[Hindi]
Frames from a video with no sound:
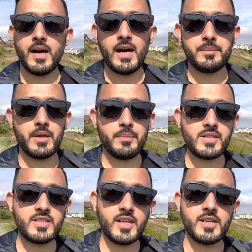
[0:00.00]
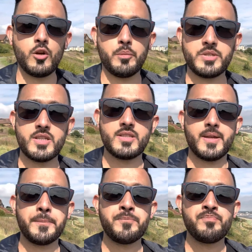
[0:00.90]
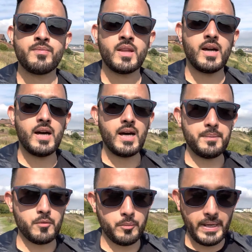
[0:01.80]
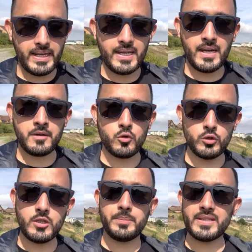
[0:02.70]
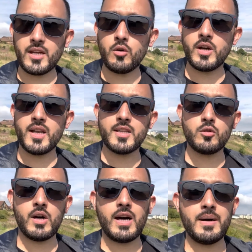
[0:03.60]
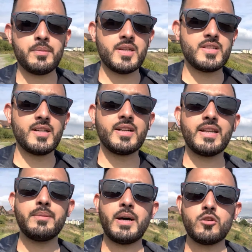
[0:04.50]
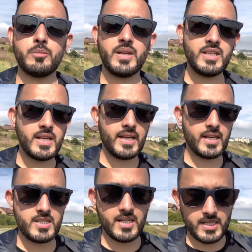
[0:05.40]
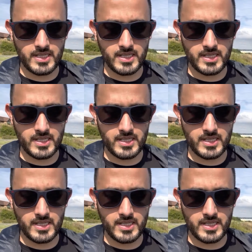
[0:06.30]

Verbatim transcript: आपके पास ये ये ऑप्शन हैं आपको पहले खुद पता होगा ना तो आप कंसल्टेंट की बातों में नहीं जाएंगे जा,